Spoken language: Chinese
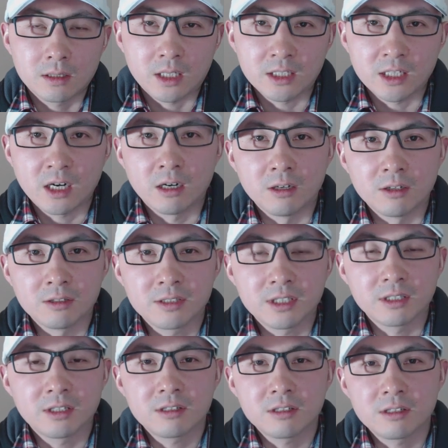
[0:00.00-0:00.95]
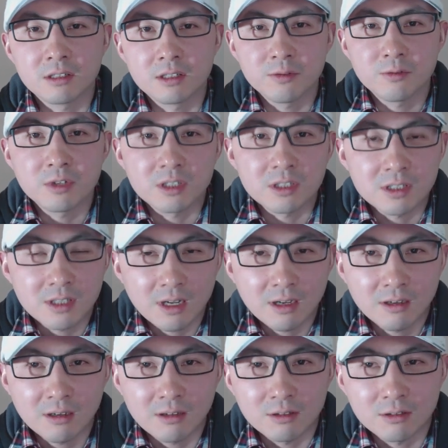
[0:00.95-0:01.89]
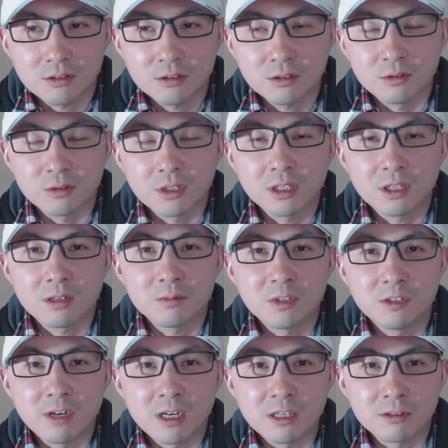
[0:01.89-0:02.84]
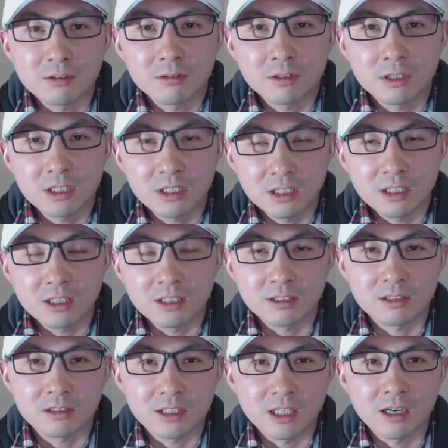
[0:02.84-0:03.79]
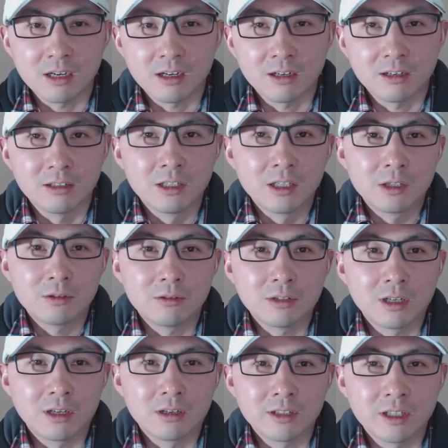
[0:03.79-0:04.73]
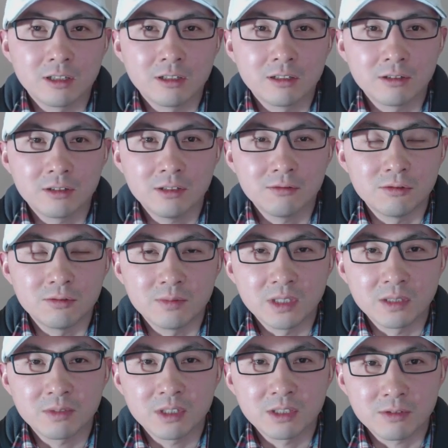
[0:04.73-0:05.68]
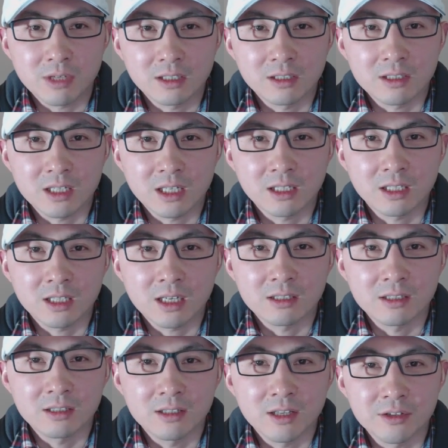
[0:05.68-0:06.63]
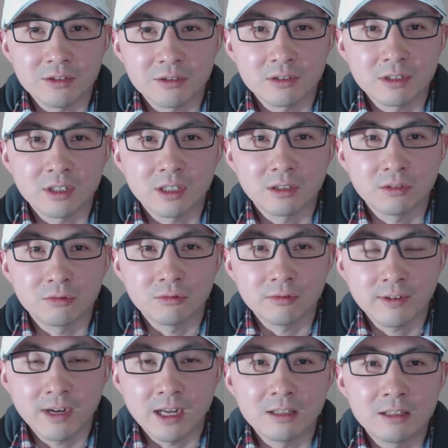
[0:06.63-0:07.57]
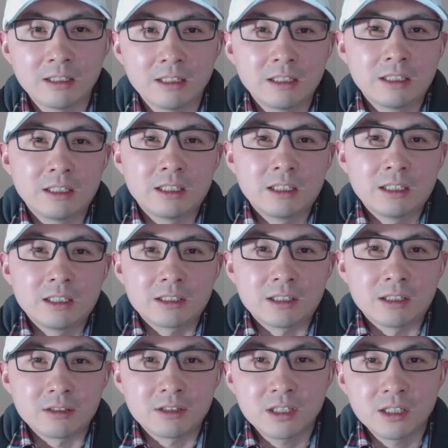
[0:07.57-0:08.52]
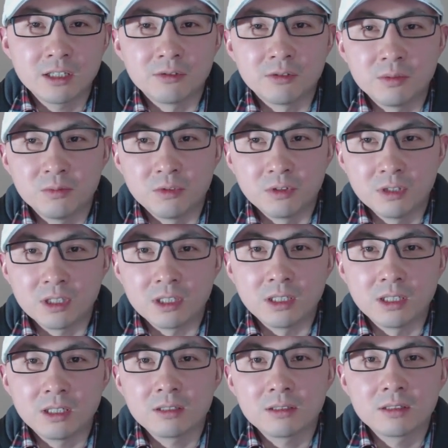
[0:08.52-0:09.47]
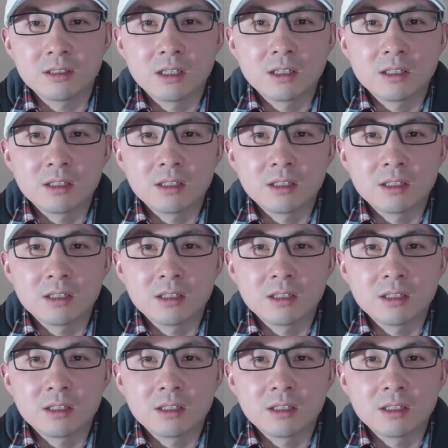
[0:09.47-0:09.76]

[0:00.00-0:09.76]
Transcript: 大家好，今天是一月十三号，又回到孟晚舟系列事件了啊，回到那个第五名被抓的加拿大人，也就是那个毒贩，叫谢伦伯格，